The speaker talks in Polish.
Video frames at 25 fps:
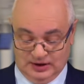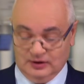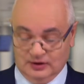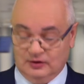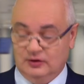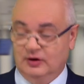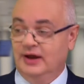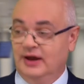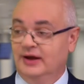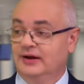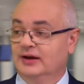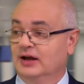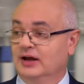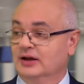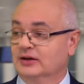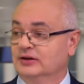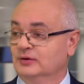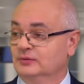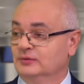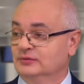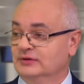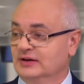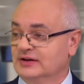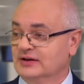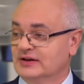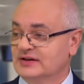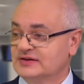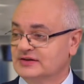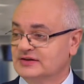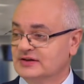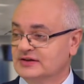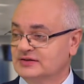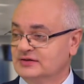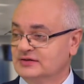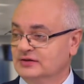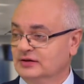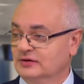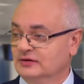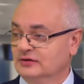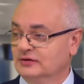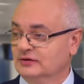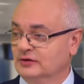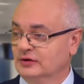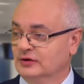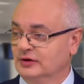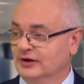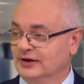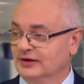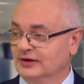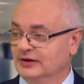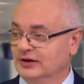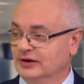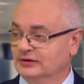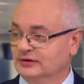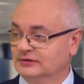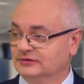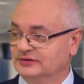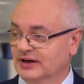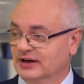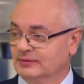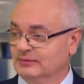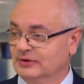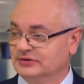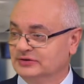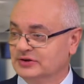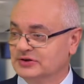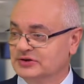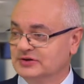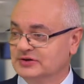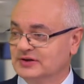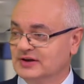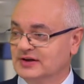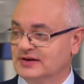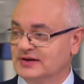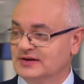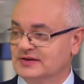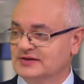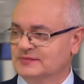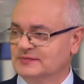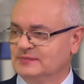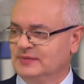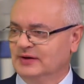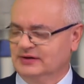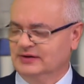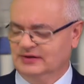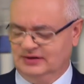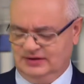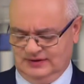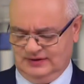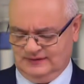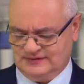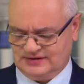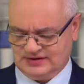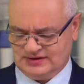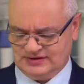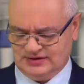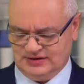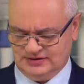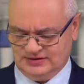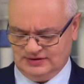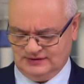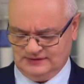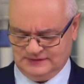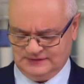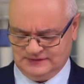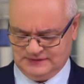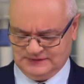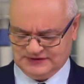Kolejna nieudana sesja, kolejne dramatyczne spadki i w zasadzie